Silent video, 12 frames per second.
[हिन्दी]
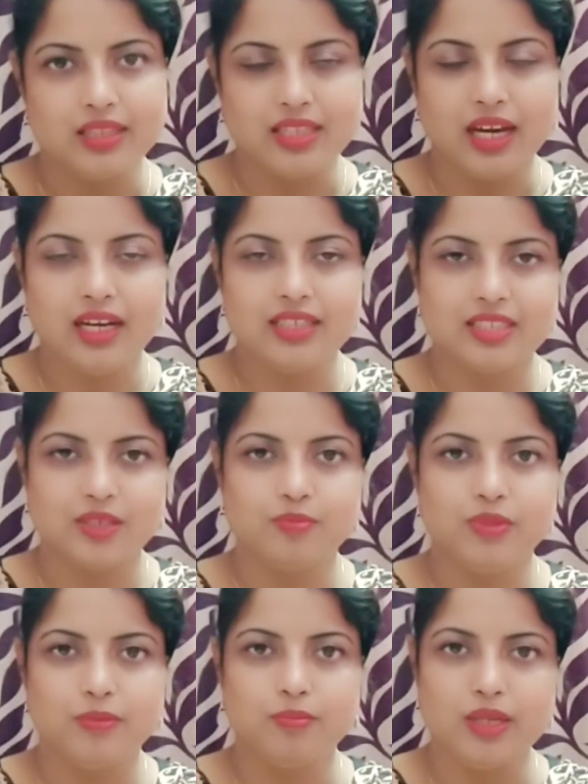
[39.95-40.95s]
दाग
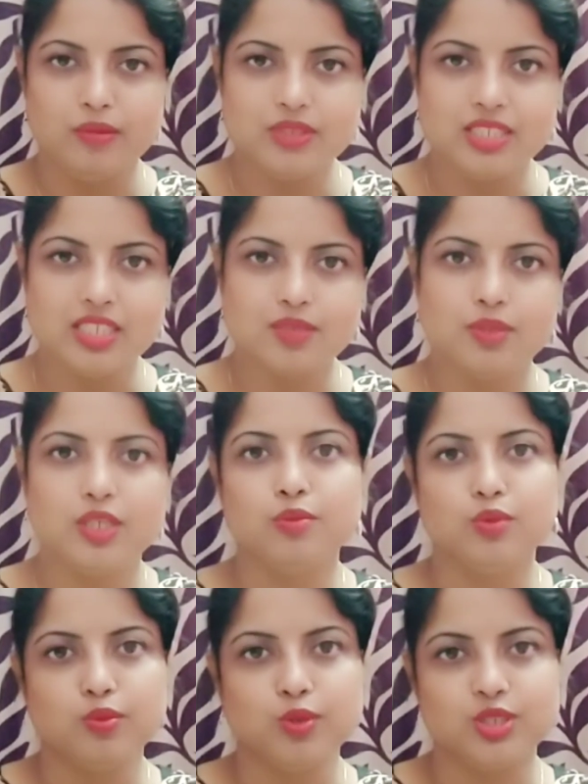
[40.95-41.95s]
धब्बे ब्लेमिशेस भी
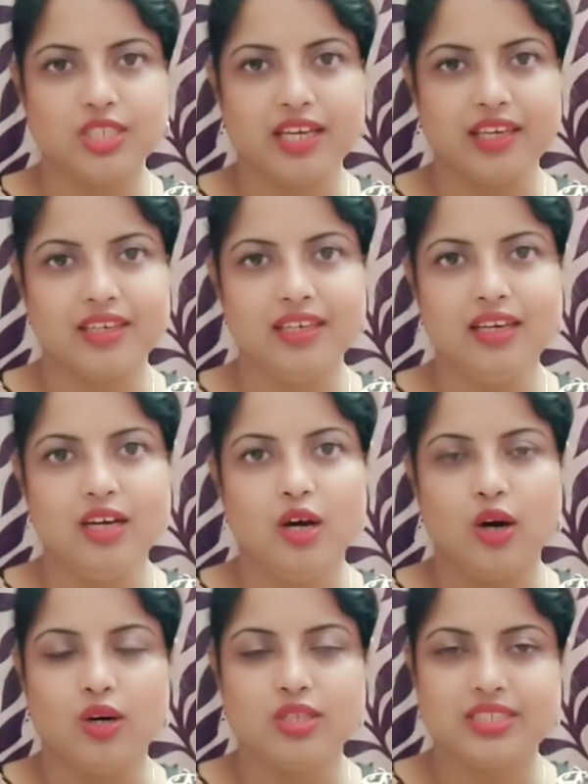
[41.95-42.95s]
रिमूव हो जाएंगे
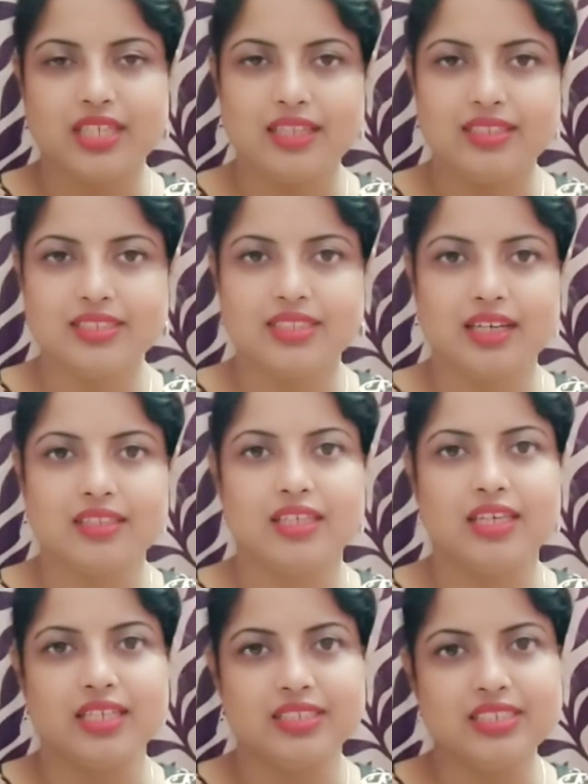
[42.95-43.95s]
और साथ ही
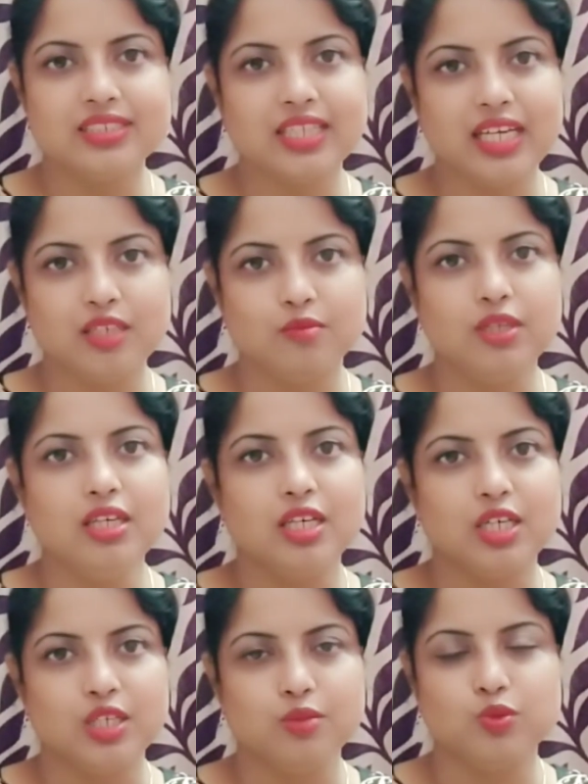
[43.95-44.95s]
साथ एजिंग साइन भी
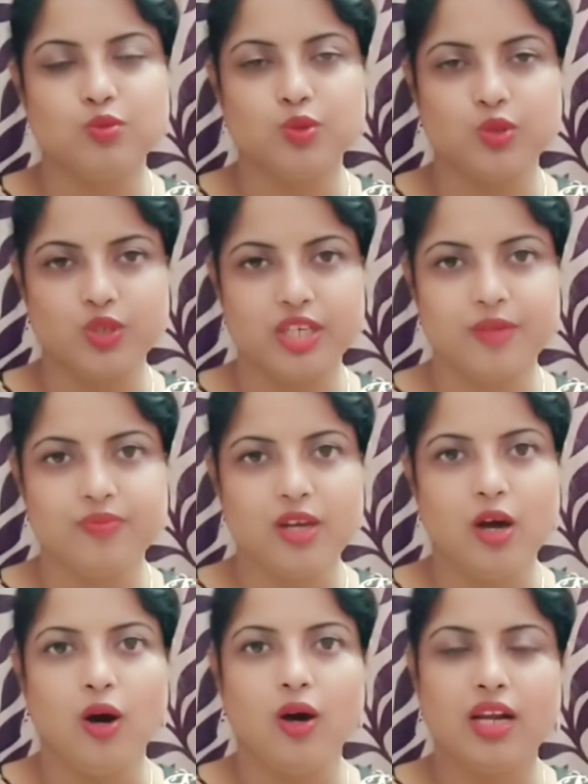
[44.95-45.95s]
रिमूव होंगे
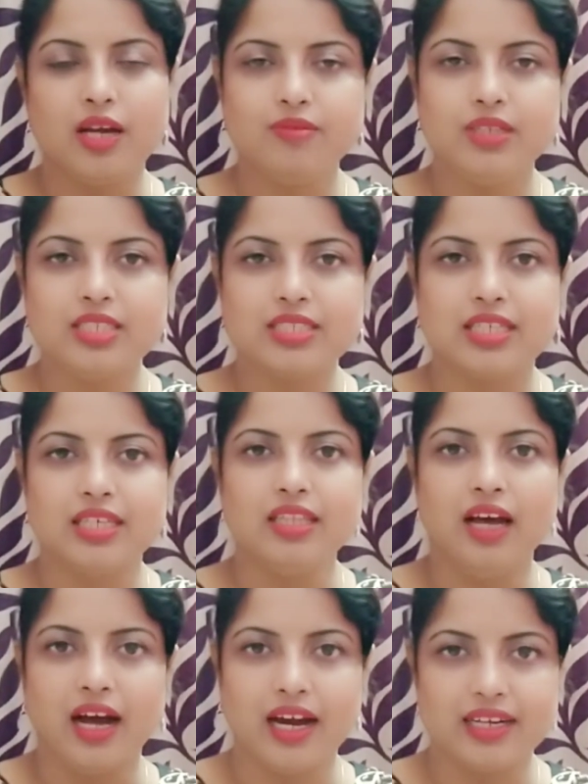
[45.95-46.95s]
और आपकी
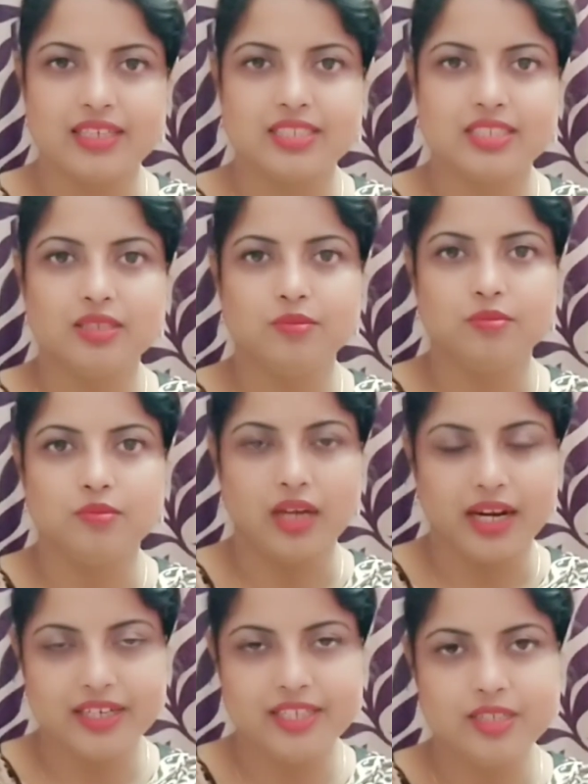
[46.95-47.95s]
स्किन हाइड्रेशन
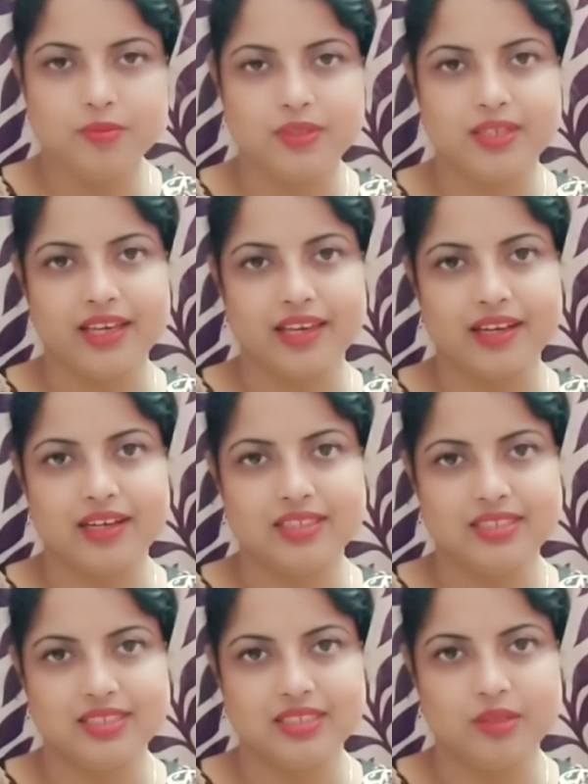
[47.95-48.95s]
हाइड्रेट भी रहेगा
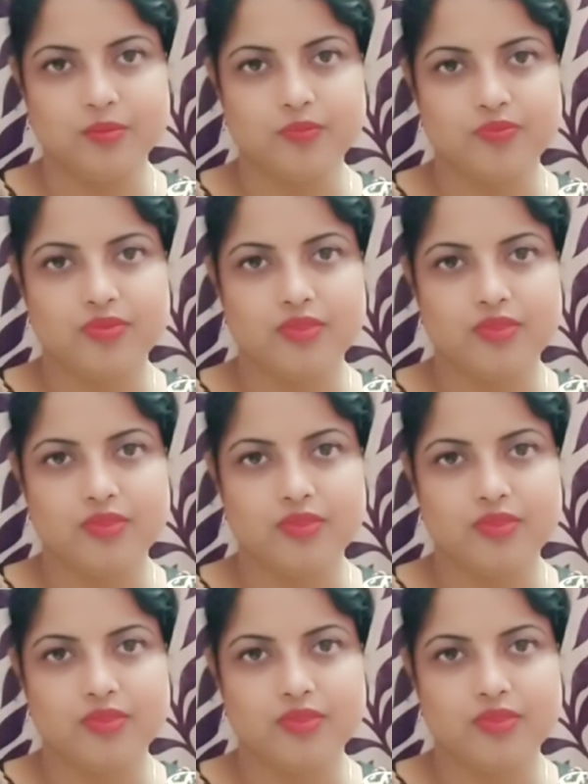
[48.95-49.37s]
इससे